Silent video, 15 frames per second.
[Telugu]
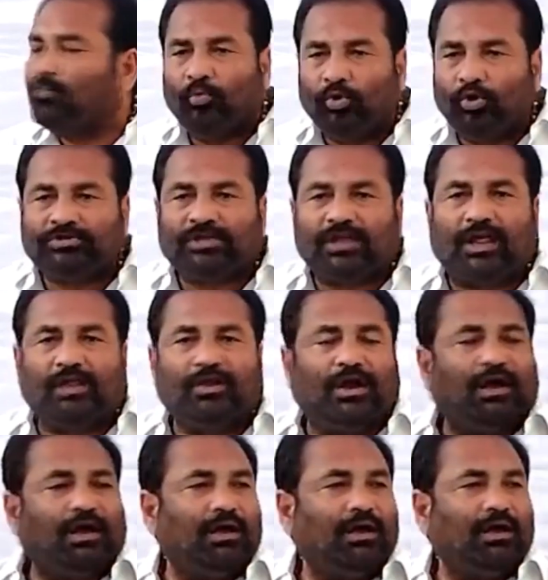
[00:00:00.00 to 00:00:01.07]
మూడు
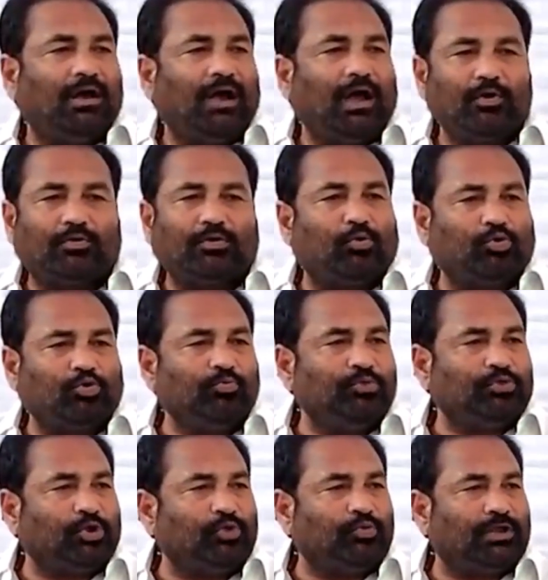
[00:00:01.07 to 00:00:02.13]
తరాలుగా ఆ యొక్క
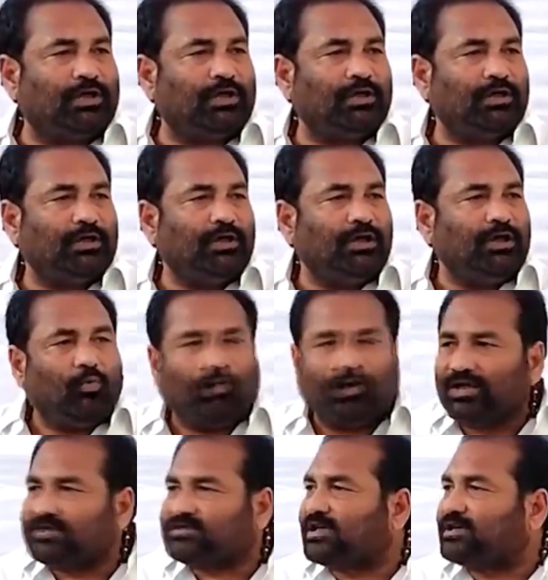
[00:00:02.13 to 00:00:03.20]
కుటుంబంతో ఉన్న
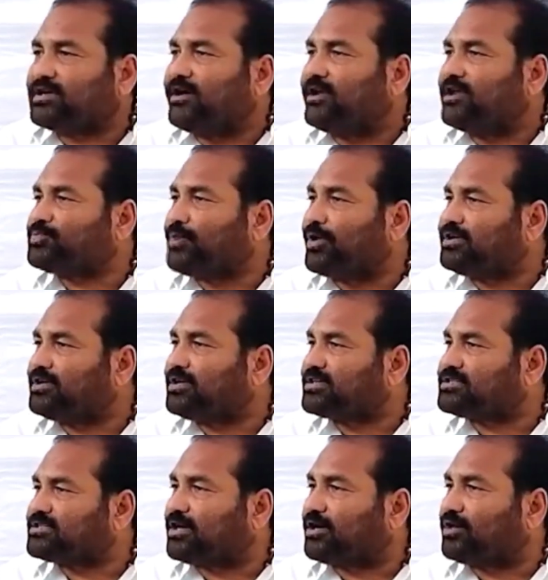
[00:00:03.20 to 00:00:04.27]
వైఎస్ఆర్ కాంగ్రెస్ పార్టీ
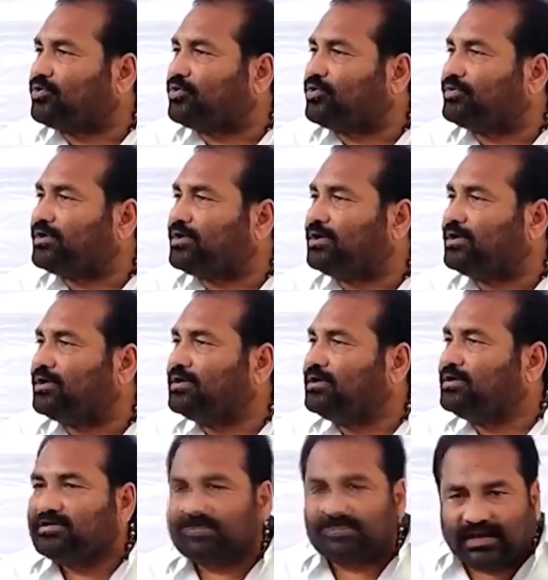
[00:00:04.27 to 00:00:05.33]
కష్టకాలంలో ఉన్న
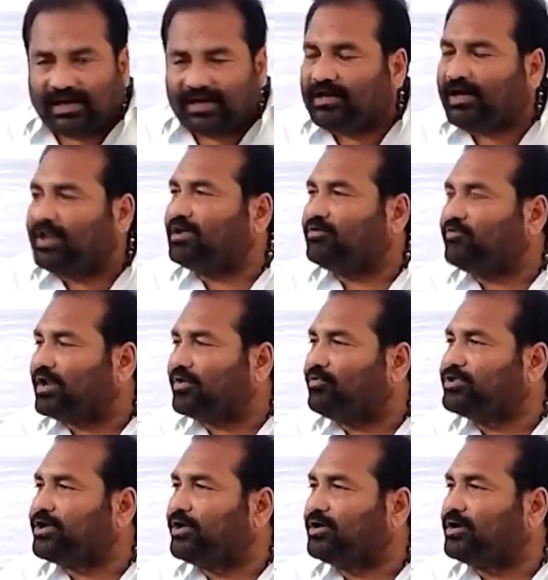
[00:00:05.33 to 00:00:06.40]
జగన్ గారికి వేర
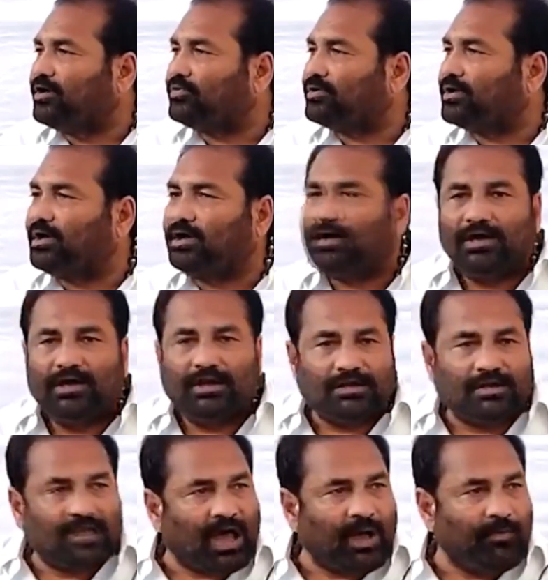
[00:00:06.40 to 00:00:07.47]
విధేయుడిగా ఉన్న
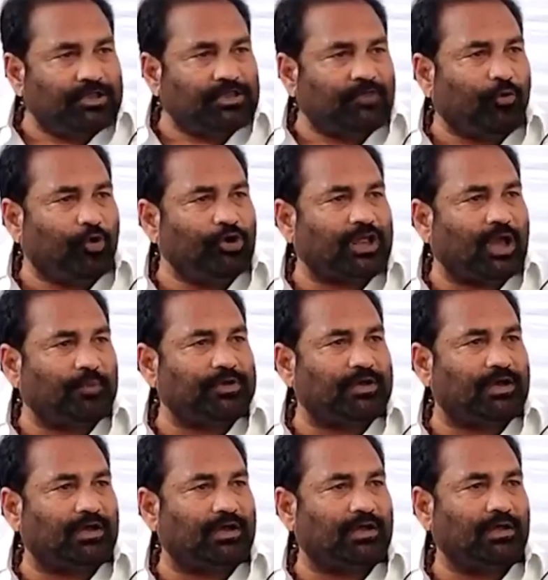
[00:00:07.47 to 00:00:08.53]
నా మీద ఫోన్
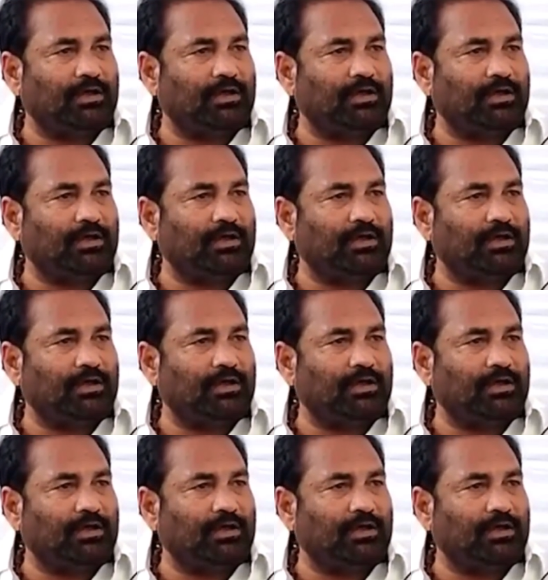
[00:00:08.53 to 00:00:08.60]
ట్యాపింగా